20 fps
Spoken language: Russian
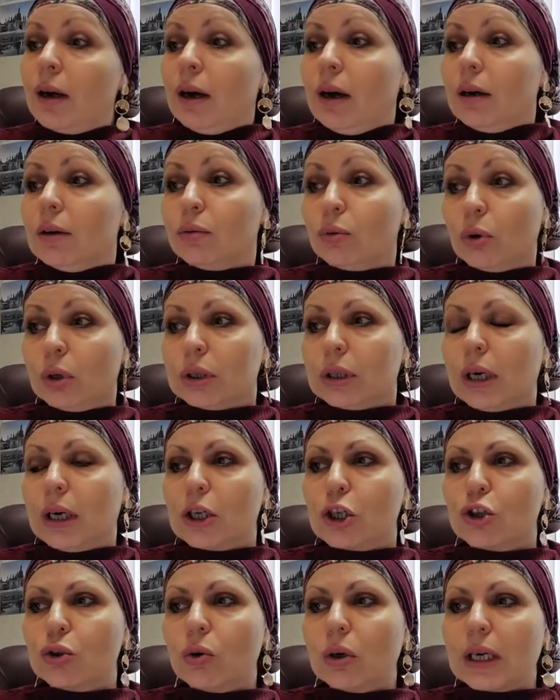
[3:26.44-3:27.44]
Вот,
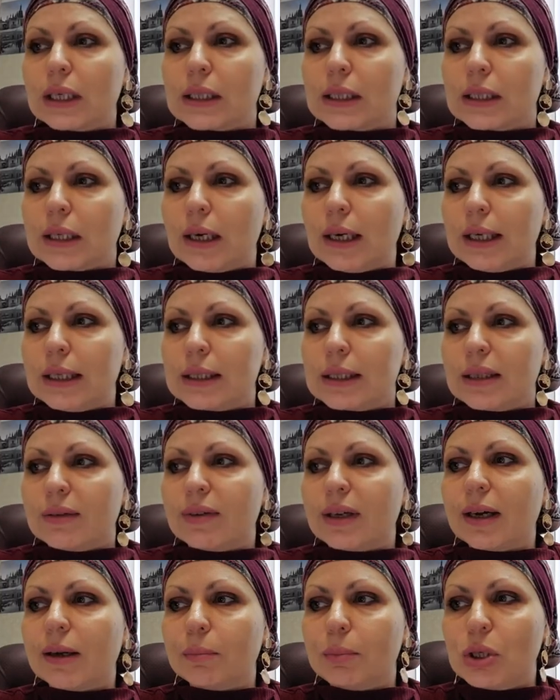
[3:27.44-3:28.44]
а что касается
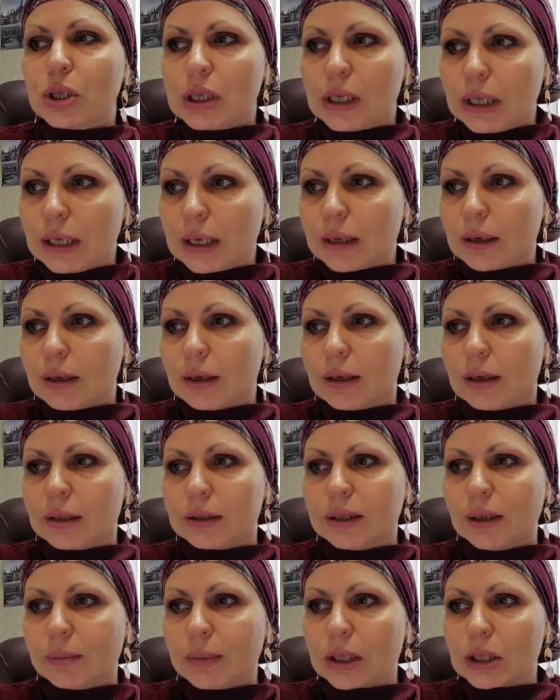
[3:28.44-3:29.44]
вообще а,
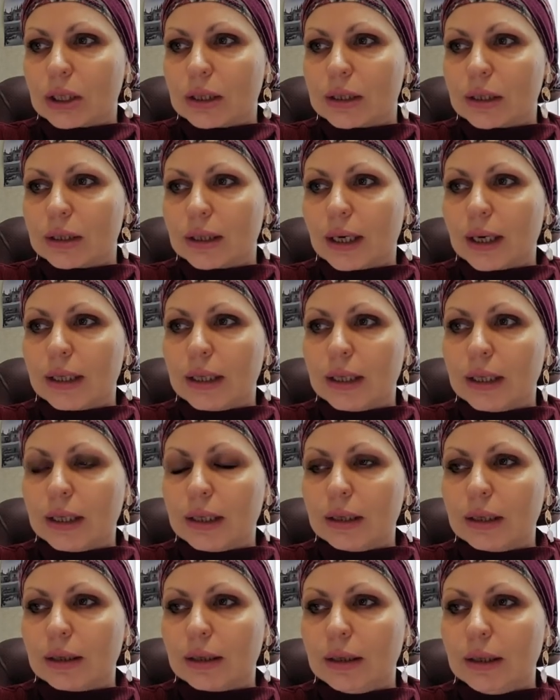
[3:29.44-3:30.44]
домашних
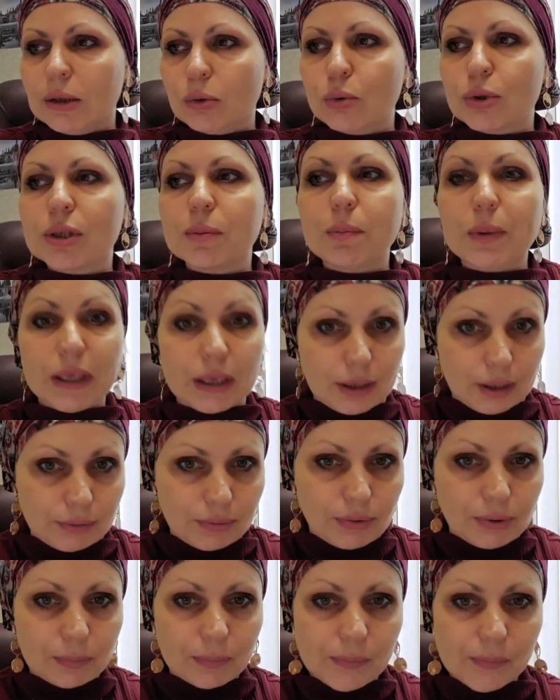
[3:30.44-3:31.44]
заданий и
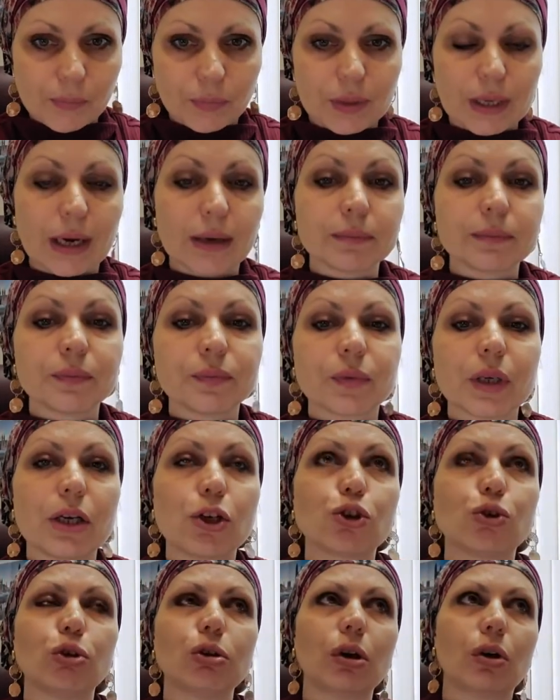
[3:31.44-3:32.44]
успехов, да,
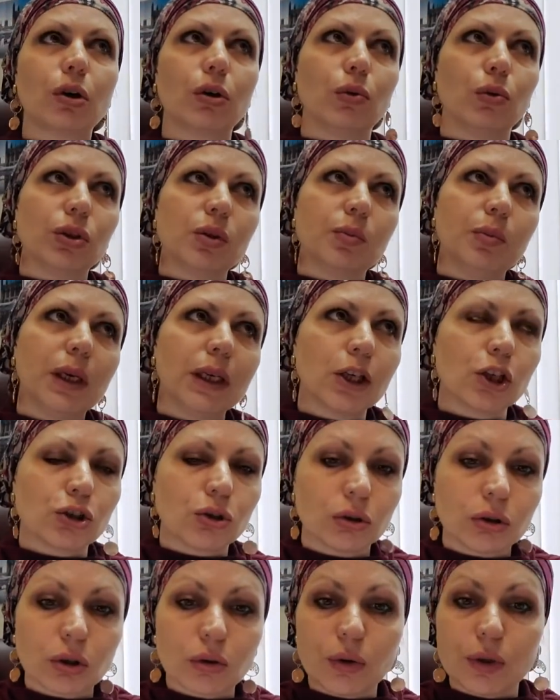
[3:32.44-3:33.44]
что такое успех и
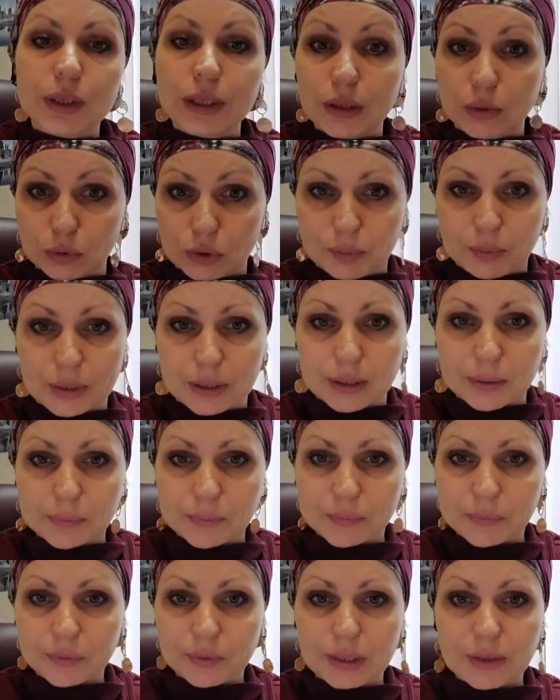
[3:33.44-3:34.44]
что такое неуспех.
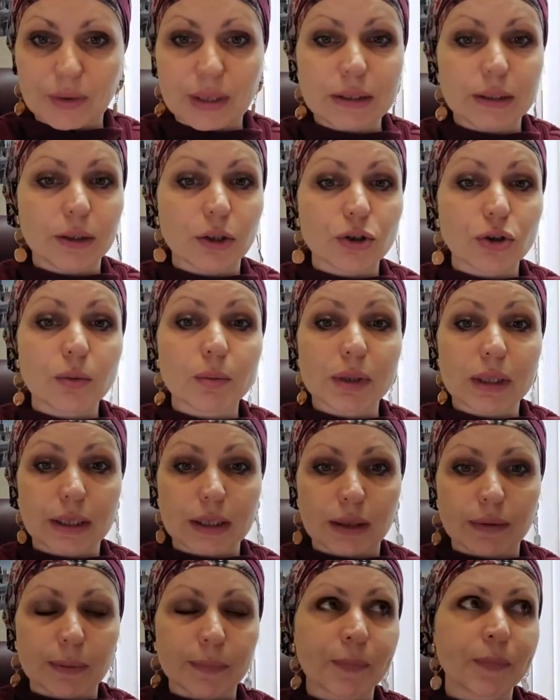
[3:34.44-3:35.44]
Давайте начнем с
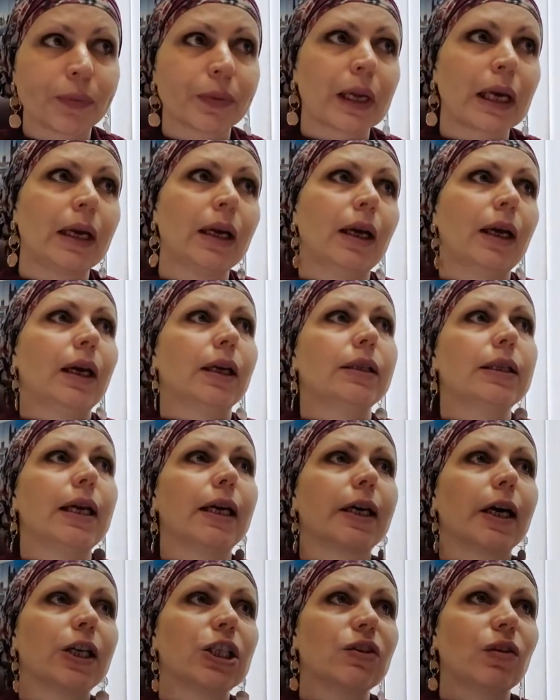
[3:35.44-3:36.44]
этого. Для
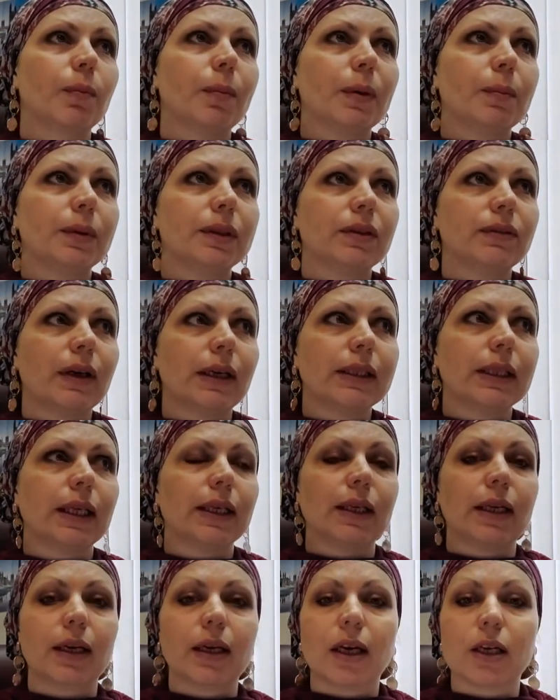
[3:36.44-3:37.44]
каждого
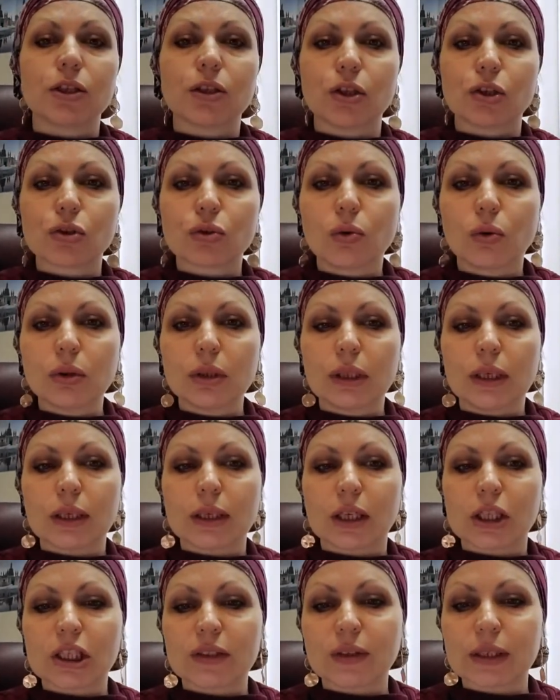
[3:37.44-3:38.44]
преподавателя, для каждой школы, для
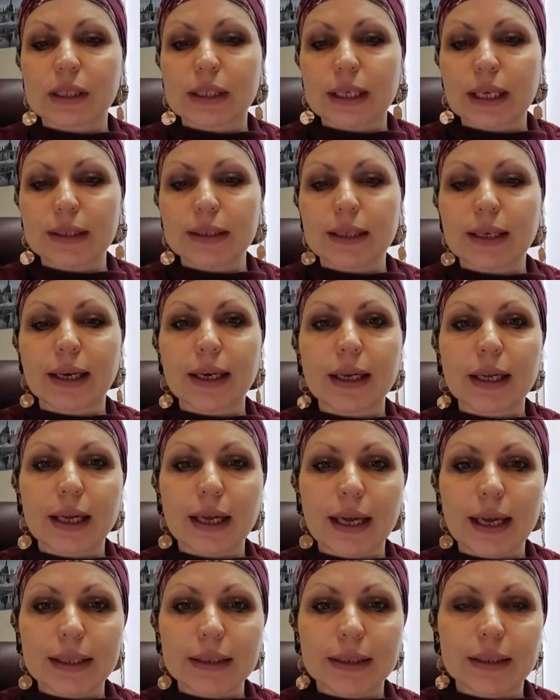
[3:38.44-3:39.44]
каждого центра
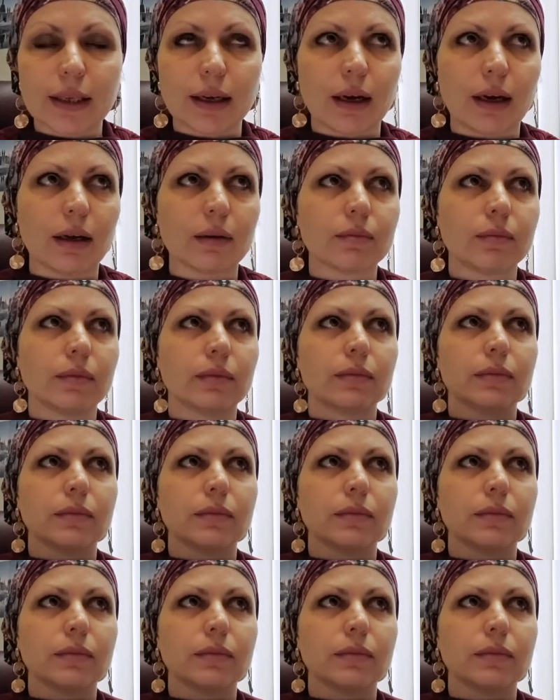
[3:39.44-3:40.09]
это,